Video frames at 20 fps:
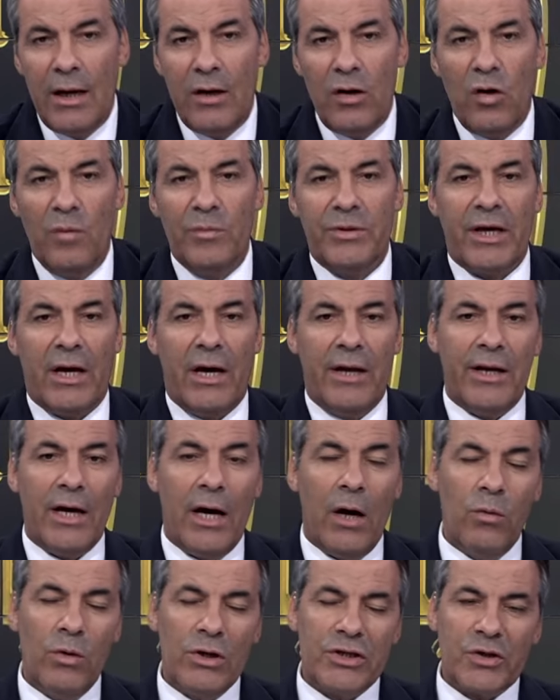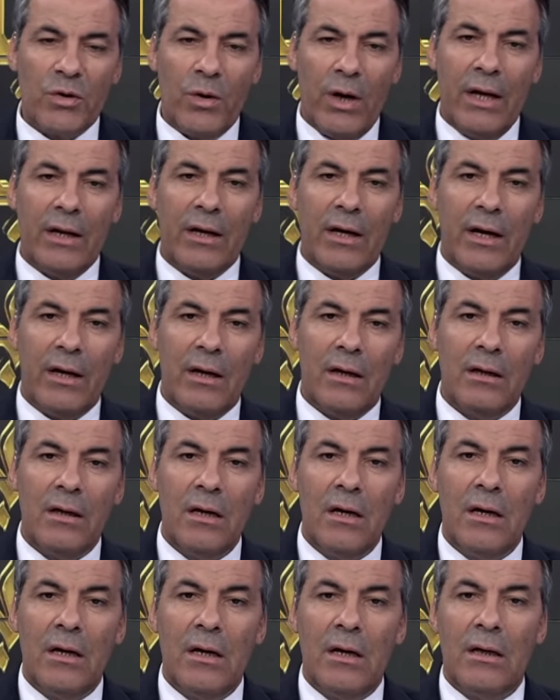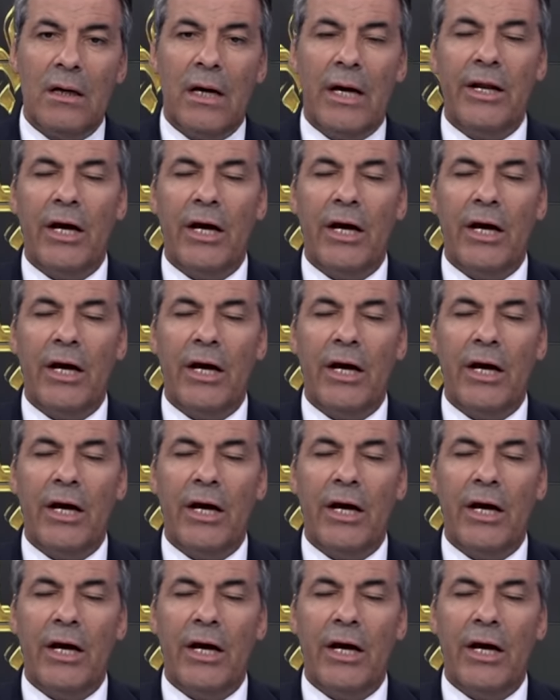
انا اول سؤال ما عندنا ملكيه